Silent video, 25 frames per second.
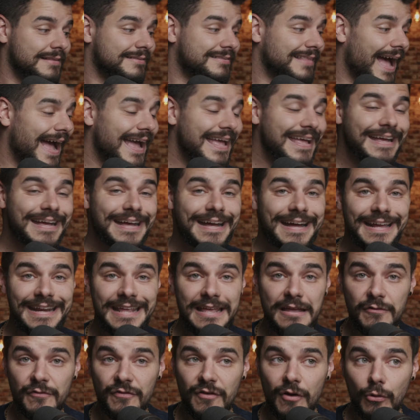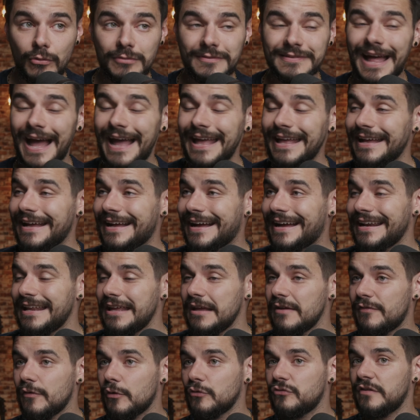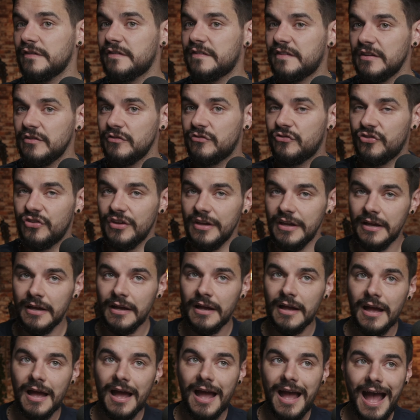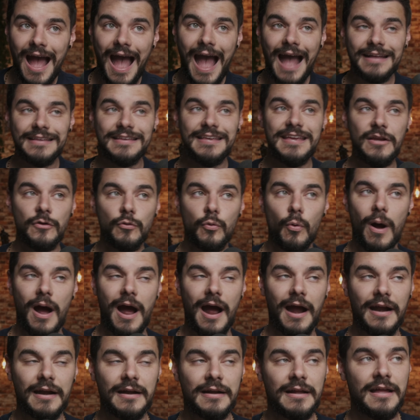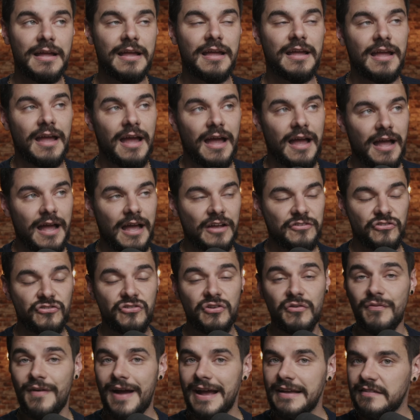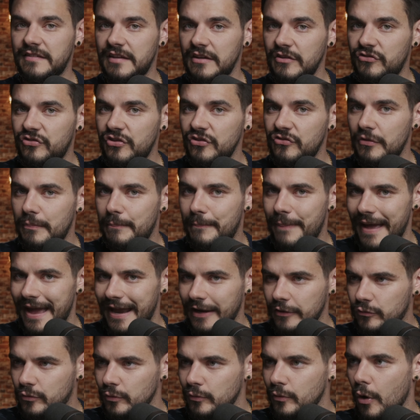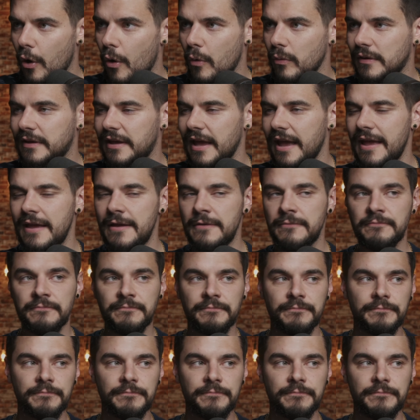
Tá incrível, tá incrível de sentir aqui no ar. A gente vai sentir de perto, ok?